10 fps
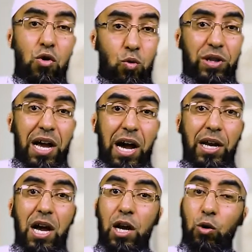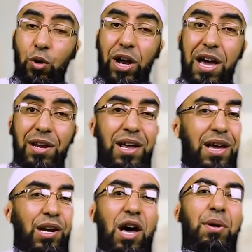وتعالى القرآن
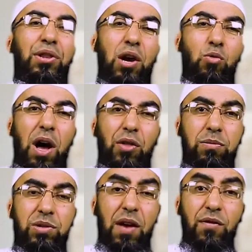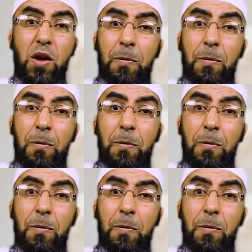الأمر تاعه عظيم سف